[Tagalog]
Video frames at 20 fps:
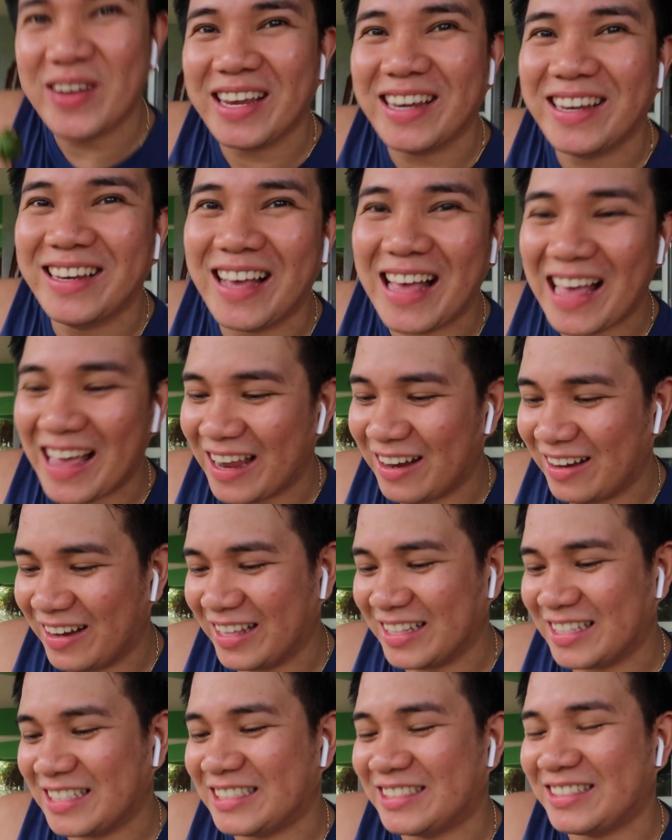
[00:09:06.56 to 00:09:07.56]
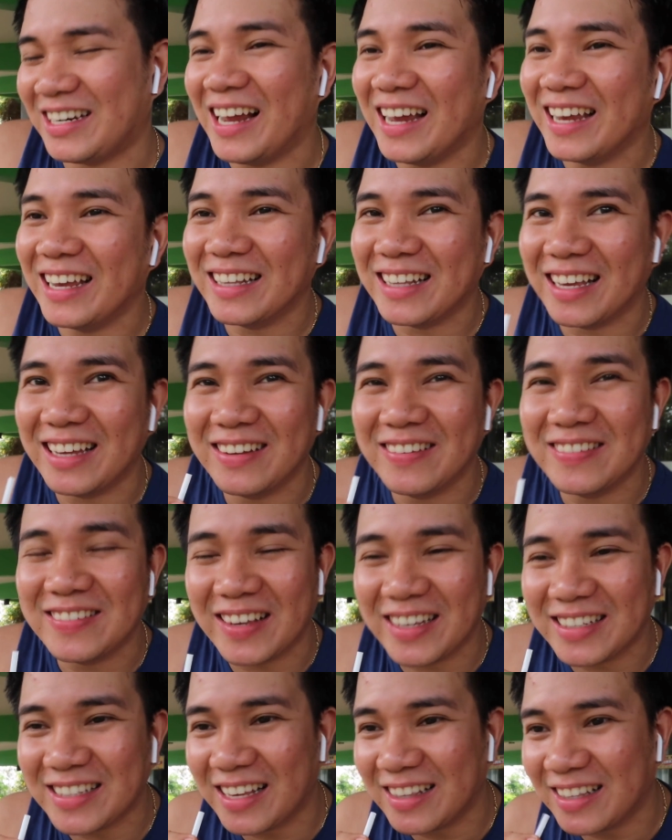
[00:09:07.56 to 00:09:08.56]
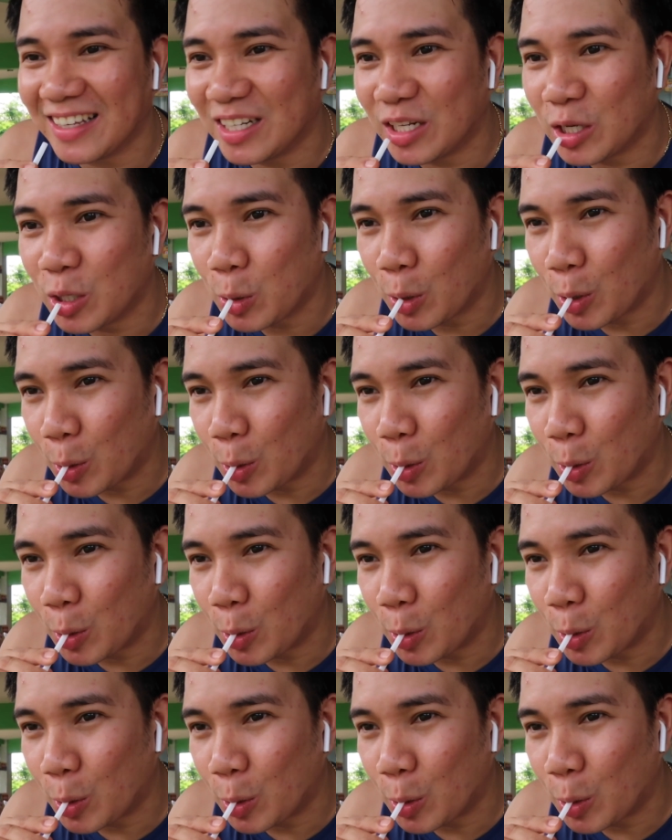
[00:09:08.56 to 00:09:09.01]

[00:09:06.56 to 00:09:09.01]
my God! Let's try it out. Ah, I'm so excited.